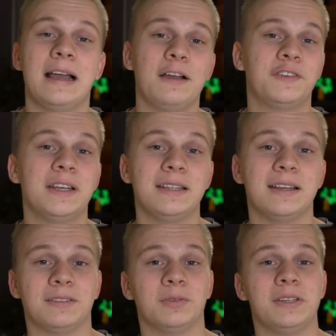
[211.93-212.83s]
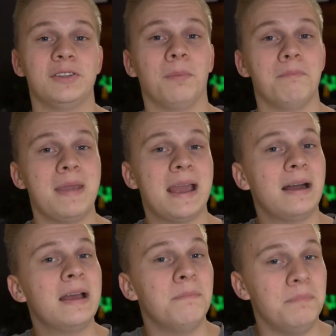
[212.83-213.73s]
Da findet ihr natürlich noch
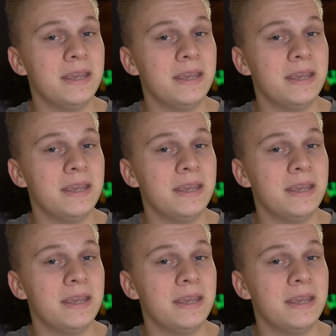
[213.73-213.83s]
mehr